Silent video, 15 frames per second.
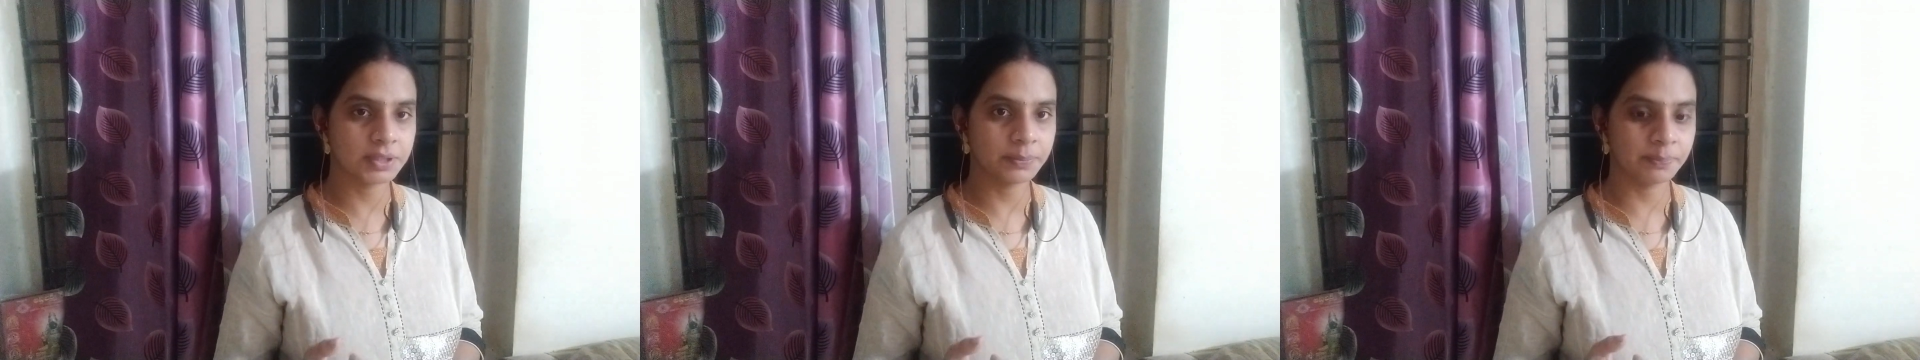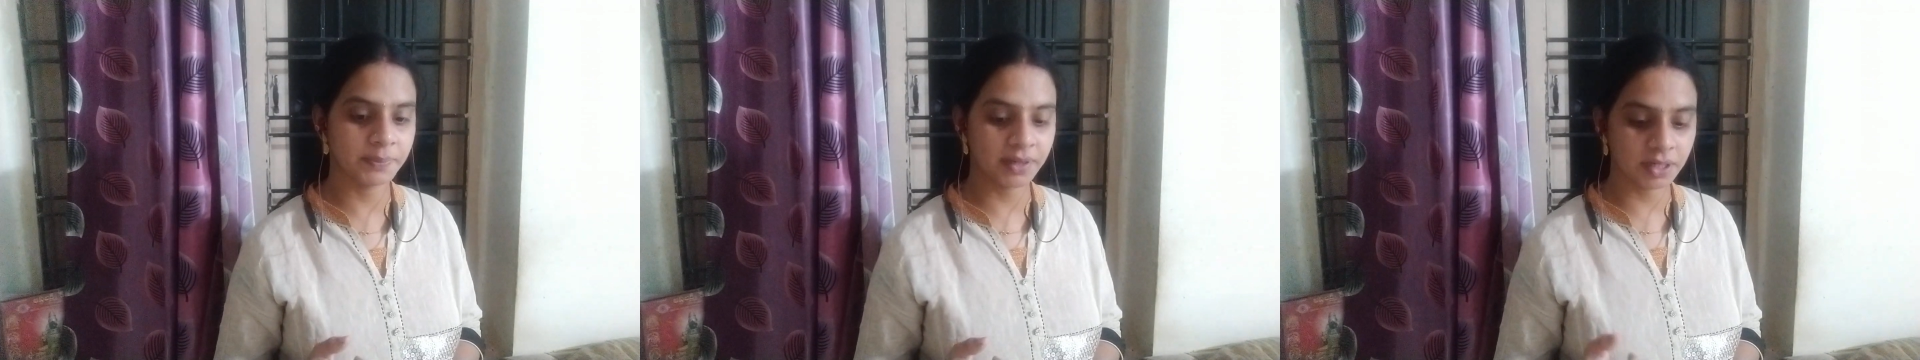
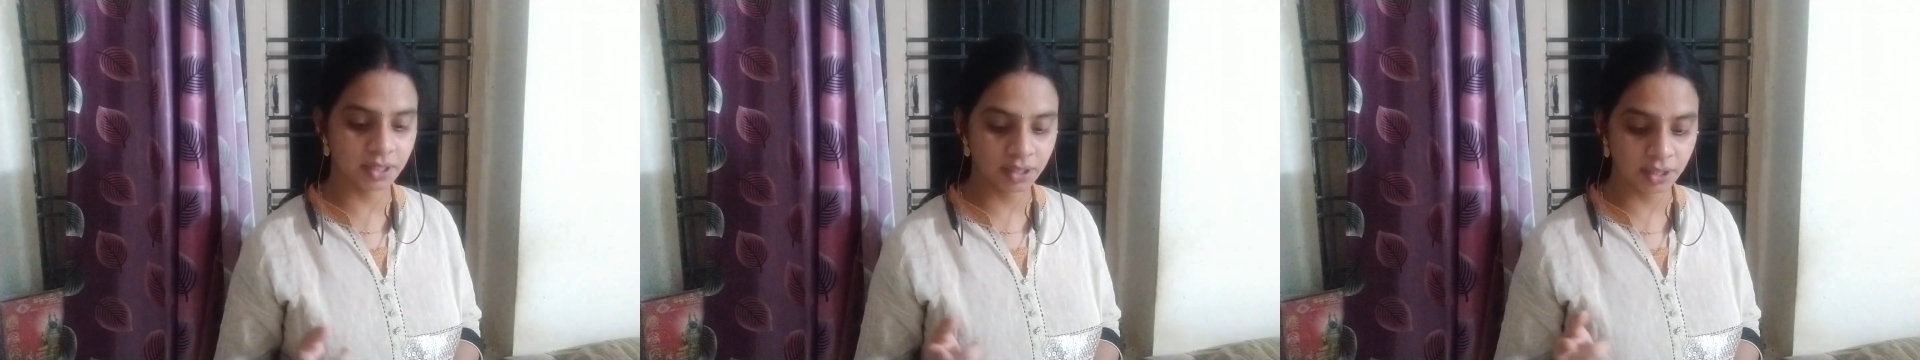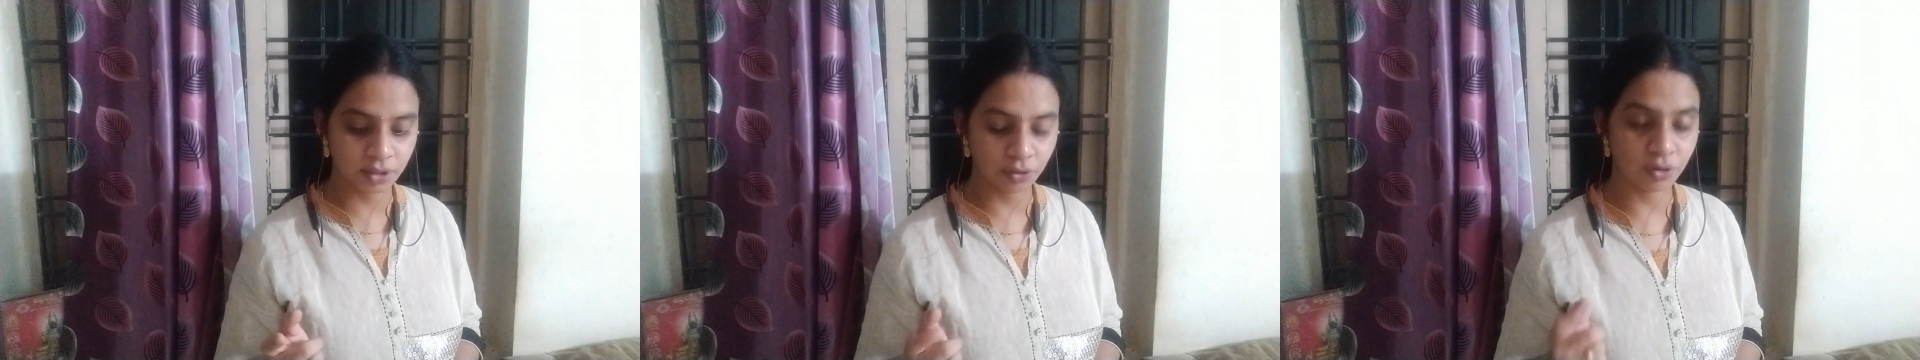
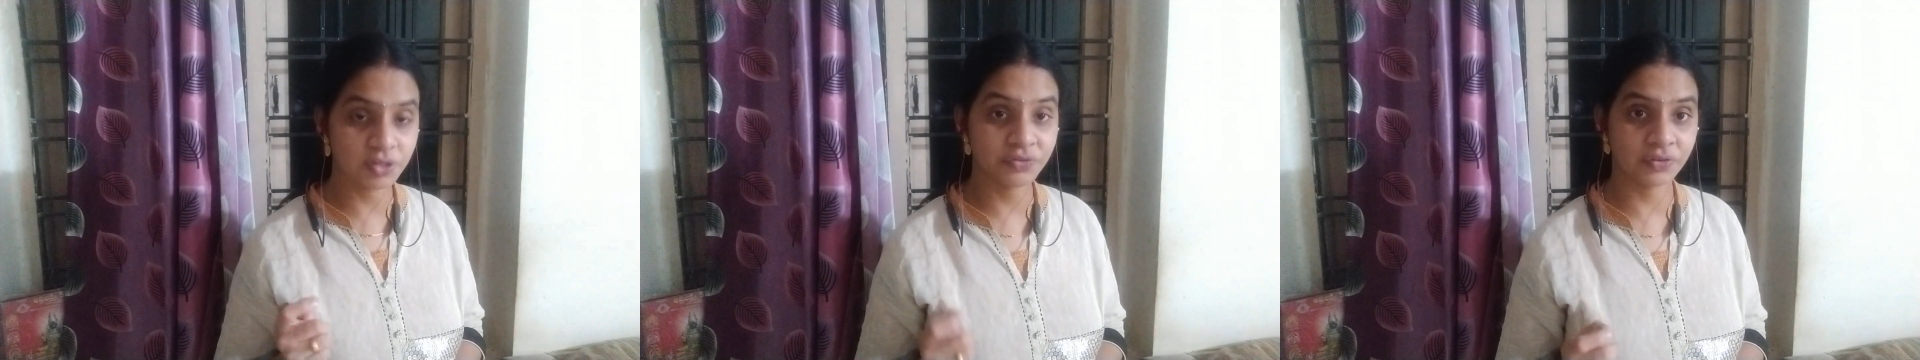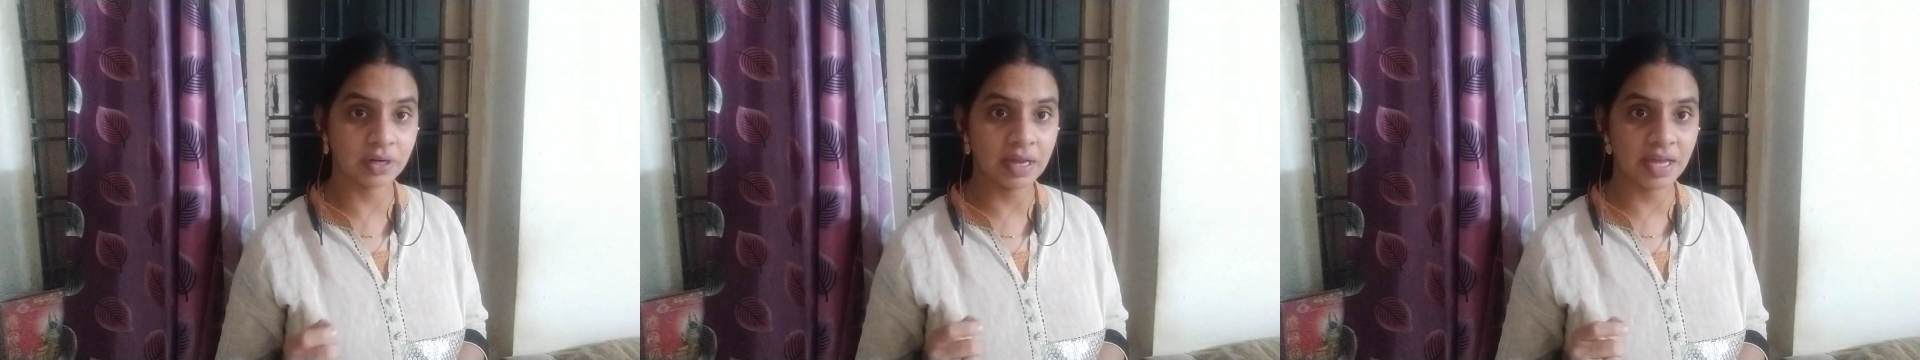చెప్పానండి
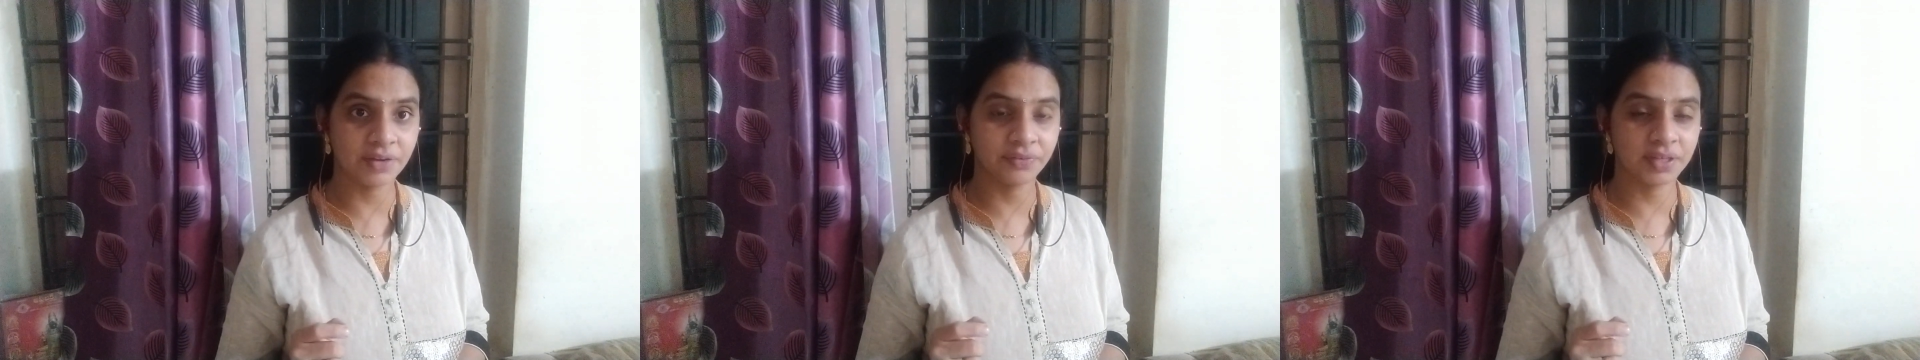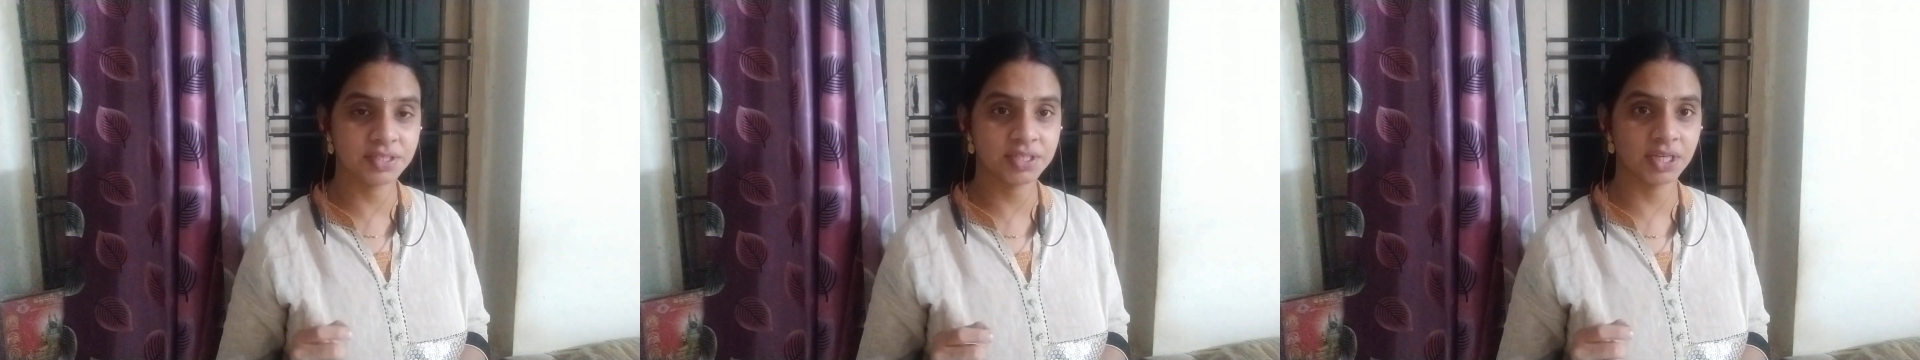డౌట్స్ క్లారిఫై